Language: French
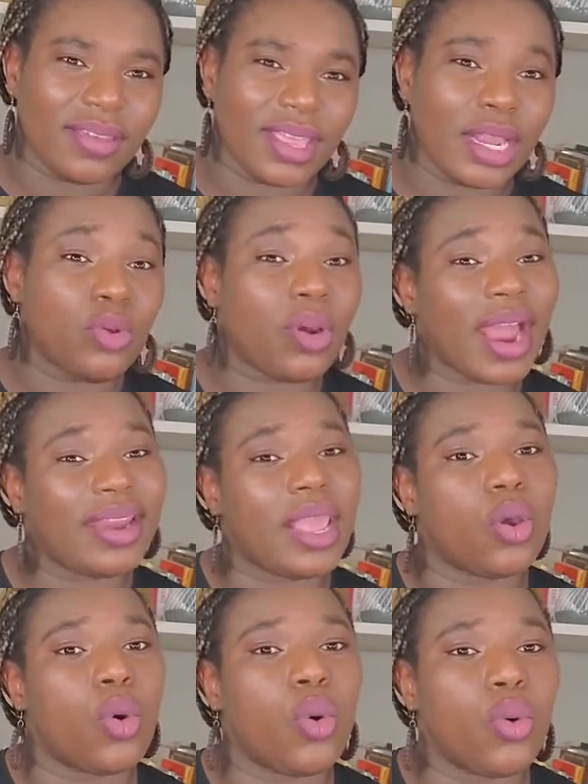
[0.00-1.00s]
il y aura des
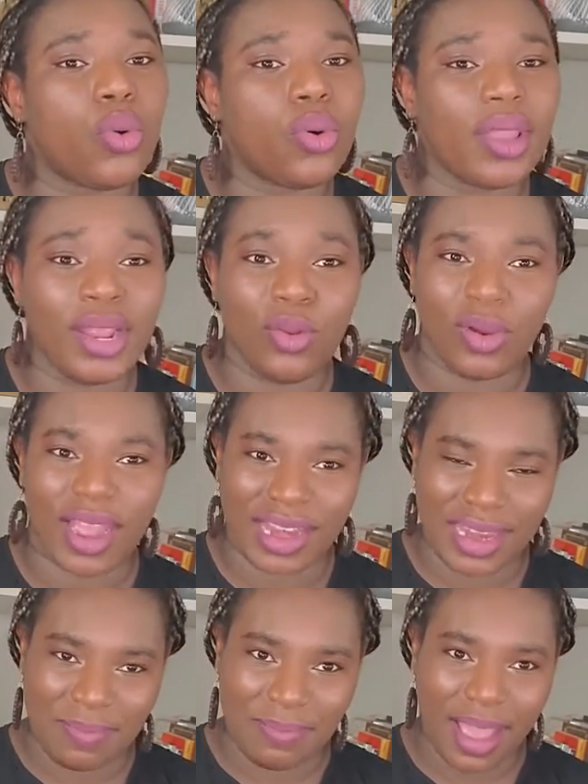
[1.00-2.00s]
hauts, il y aura
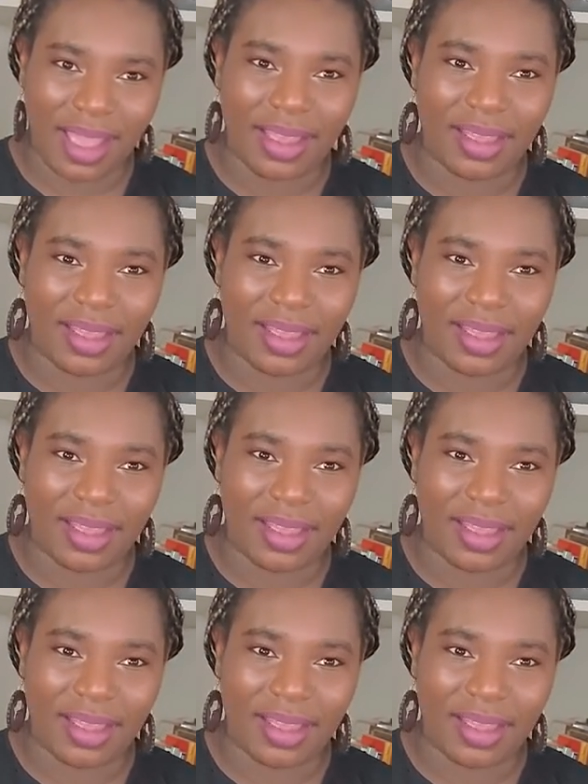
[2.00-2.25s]
des bas.